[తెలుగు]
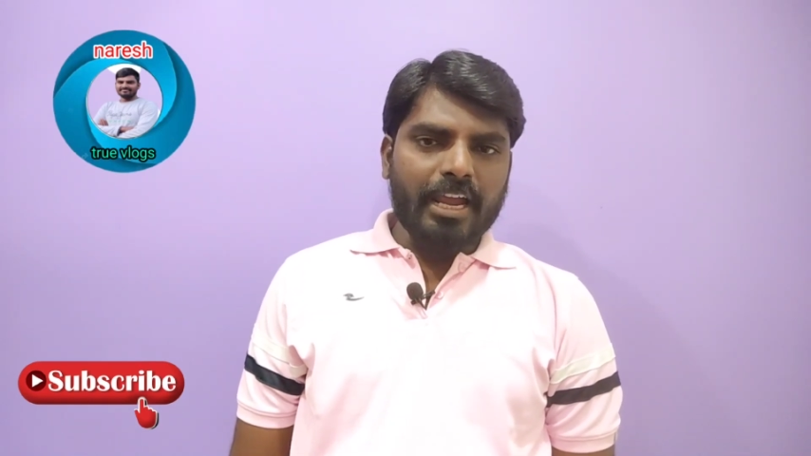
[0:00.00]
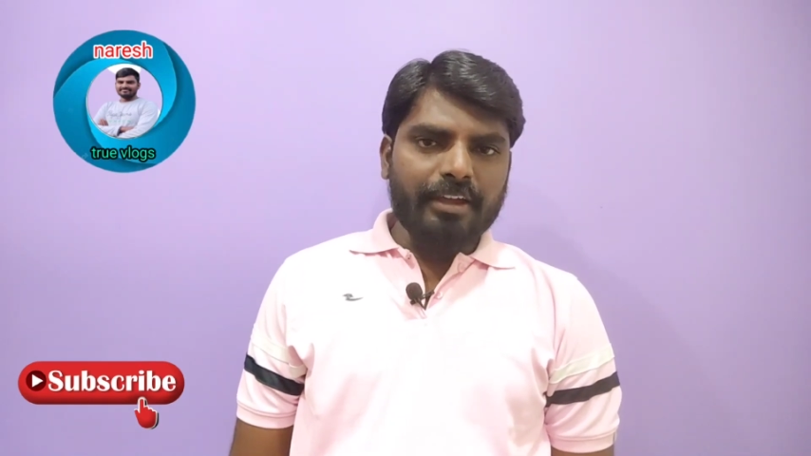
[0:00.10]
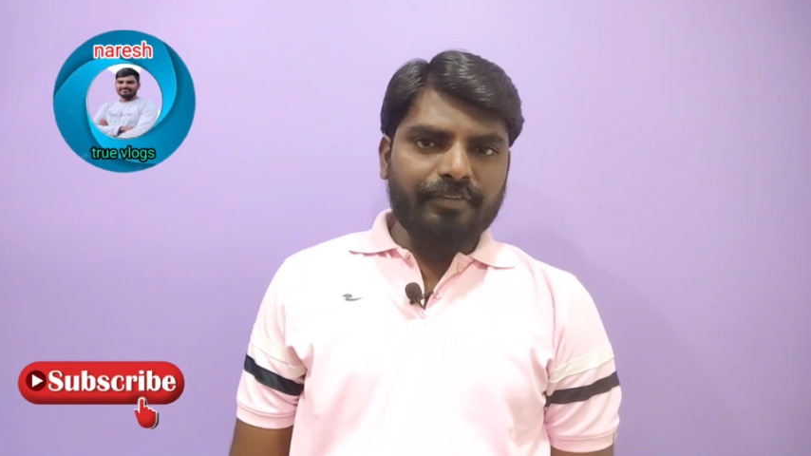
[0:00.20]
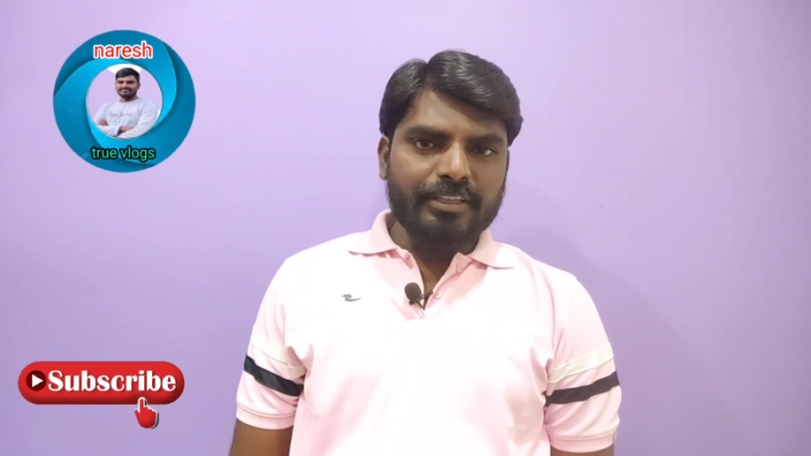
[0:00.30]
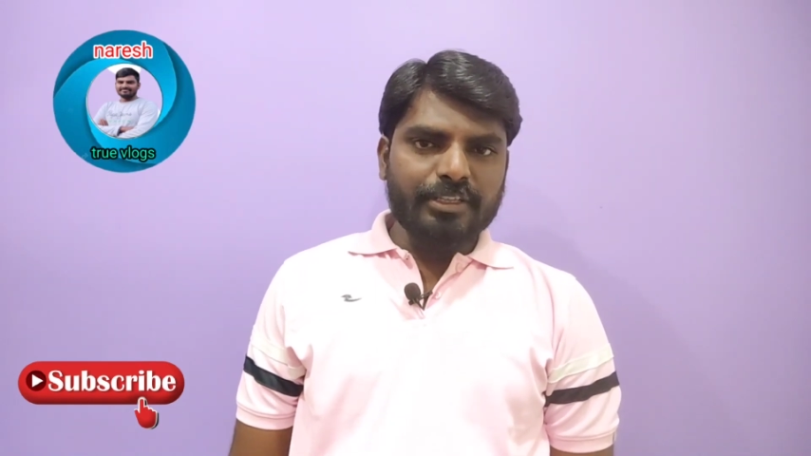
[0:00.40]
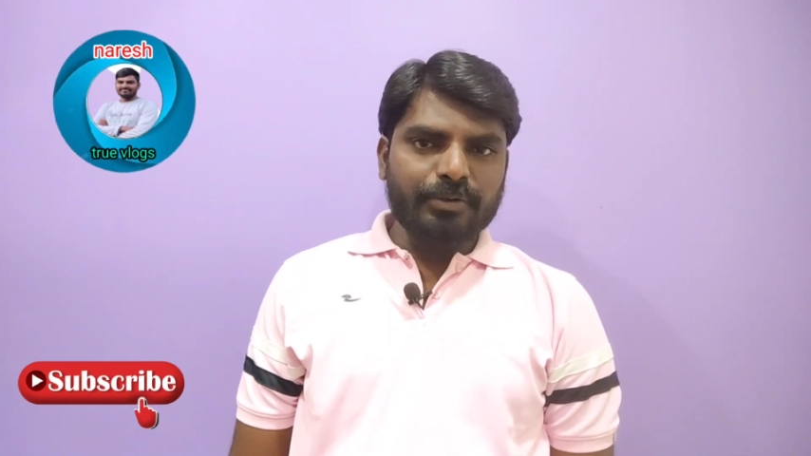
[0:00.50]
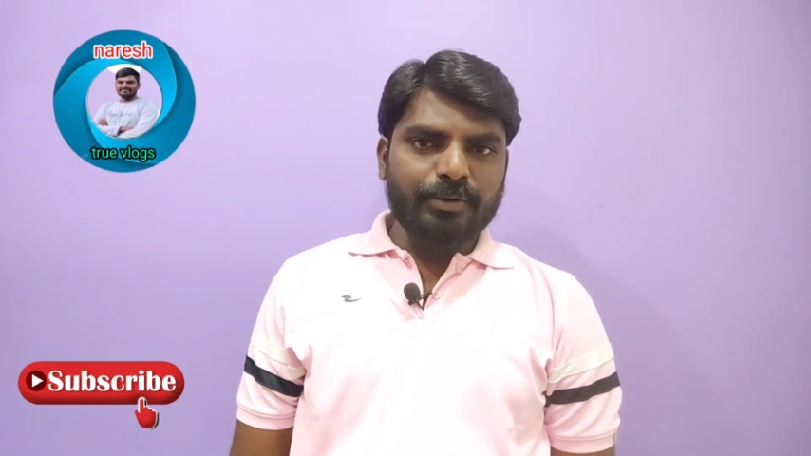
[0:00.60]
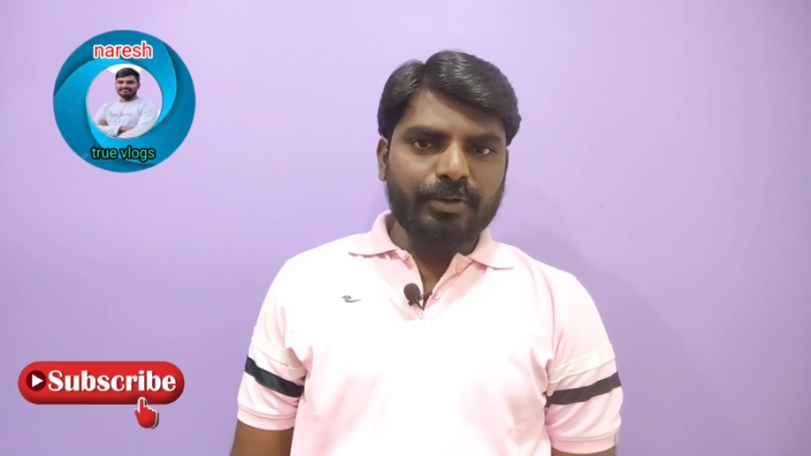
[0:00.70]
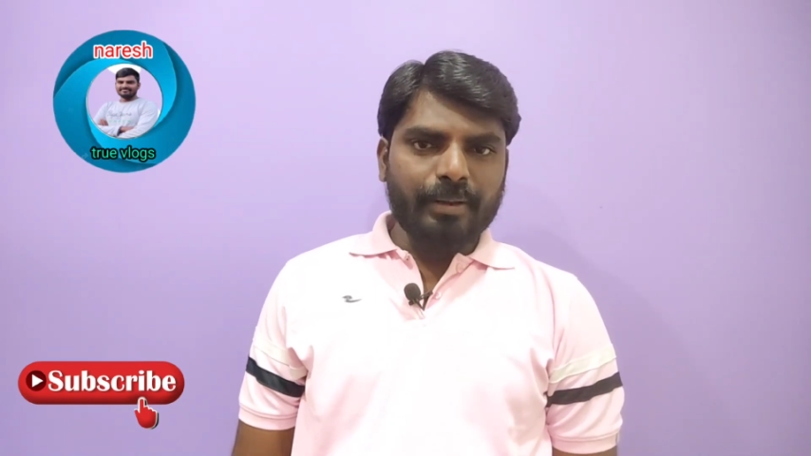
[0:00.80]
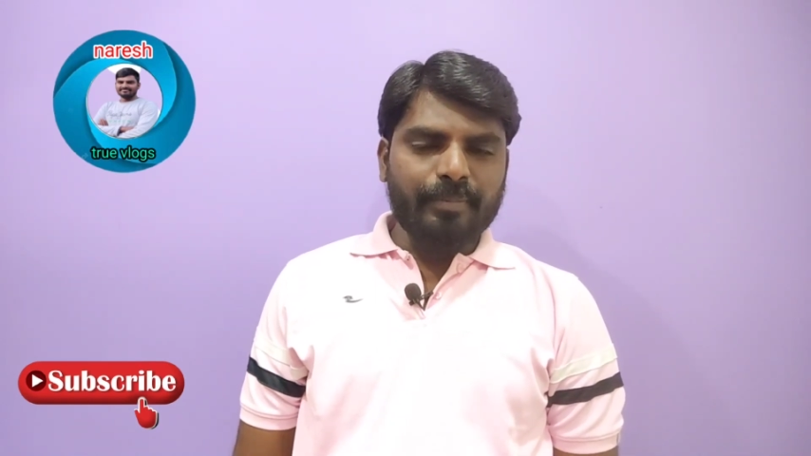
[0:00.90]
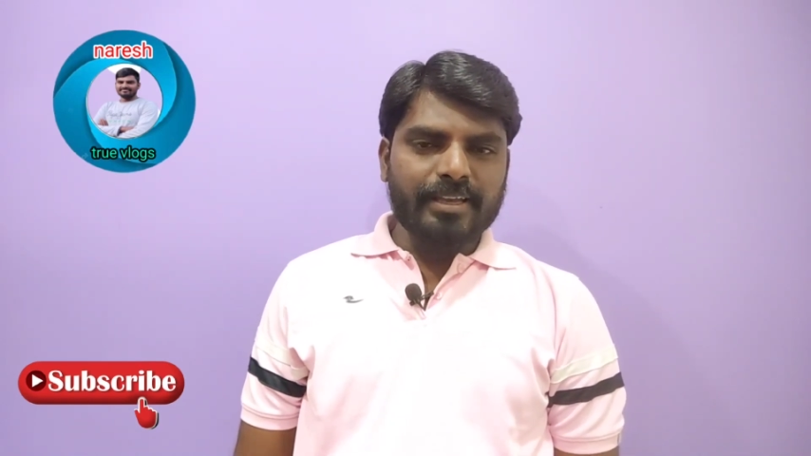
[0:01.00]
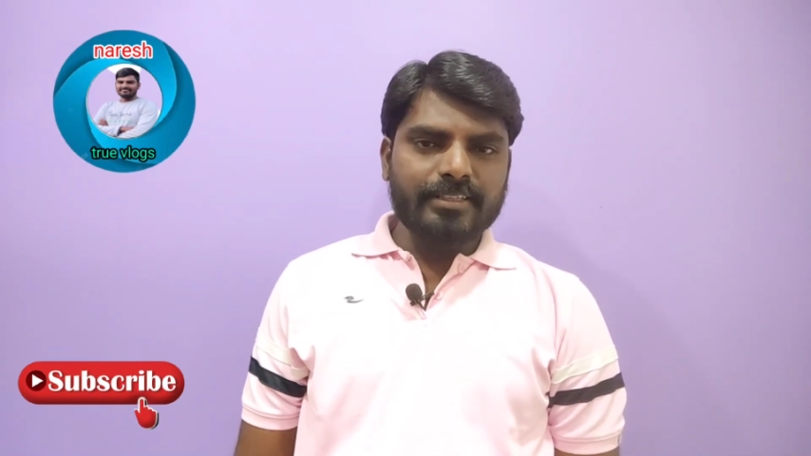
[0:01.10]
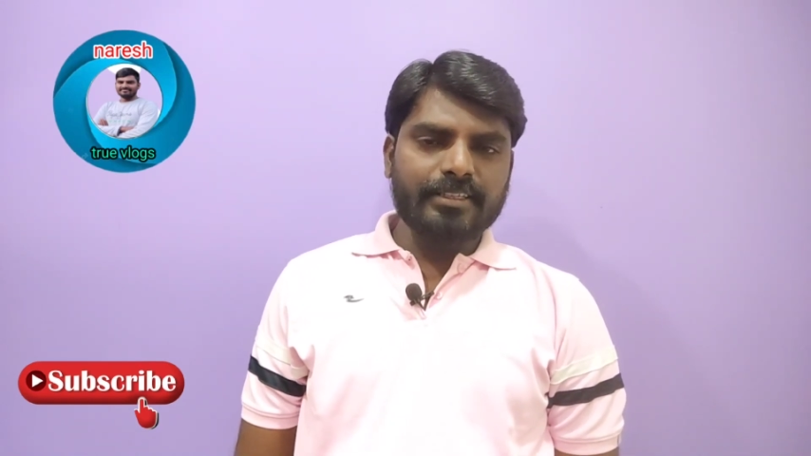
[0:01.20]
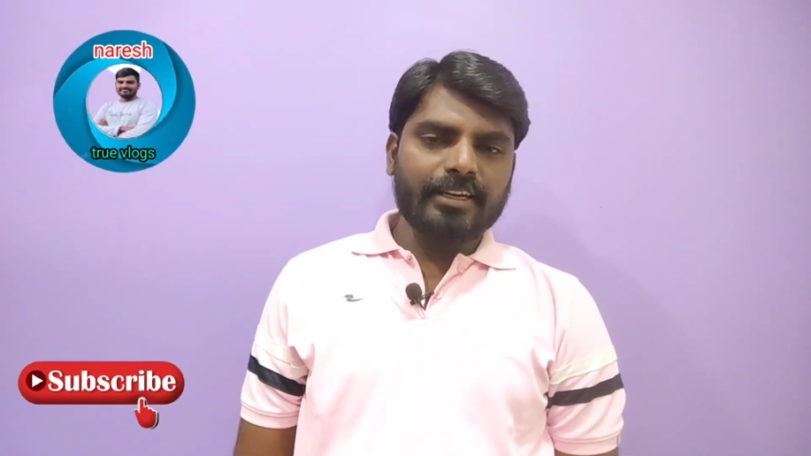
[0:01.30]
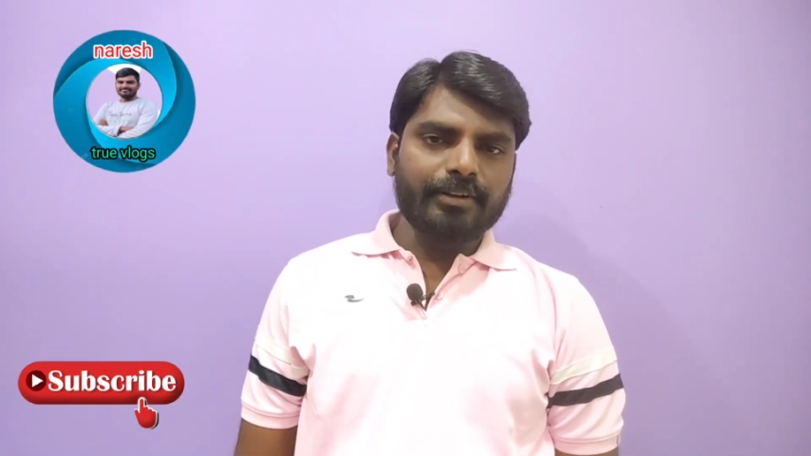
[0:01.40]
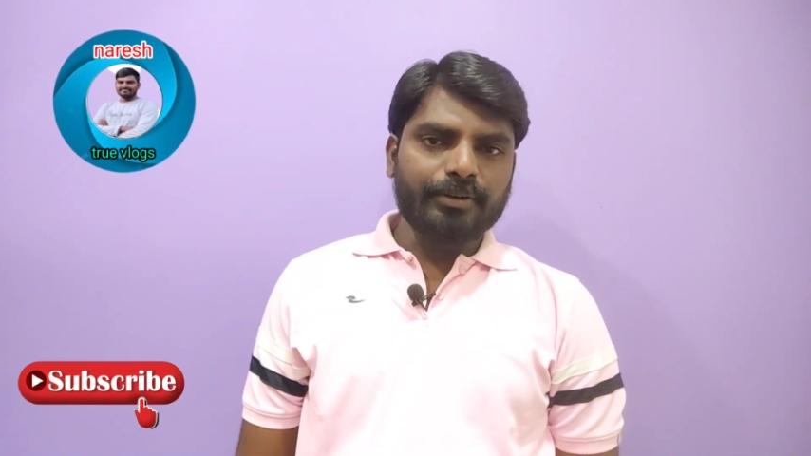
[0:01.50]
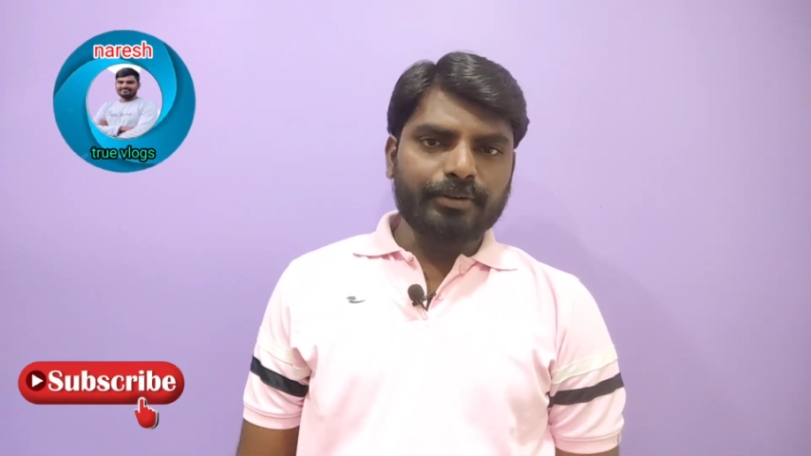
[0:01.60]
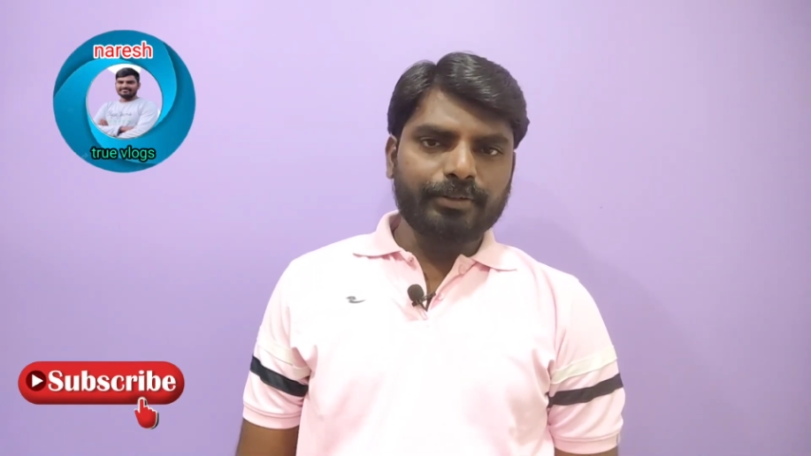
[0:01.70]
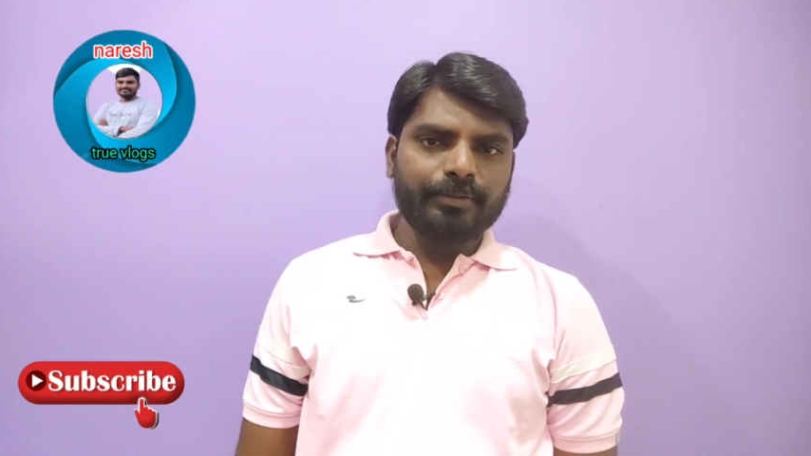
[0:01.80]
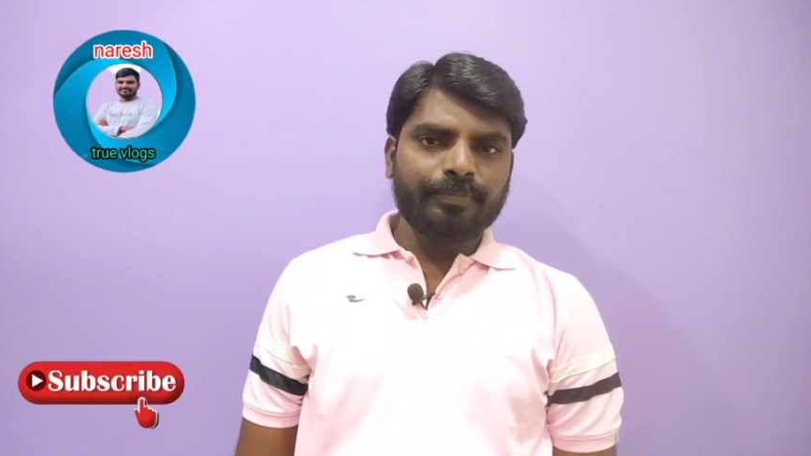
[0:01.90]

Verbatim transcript: ఐఎఫ్ఎస్సి కోడ్ ఎంఐసిఆర్ కోడ్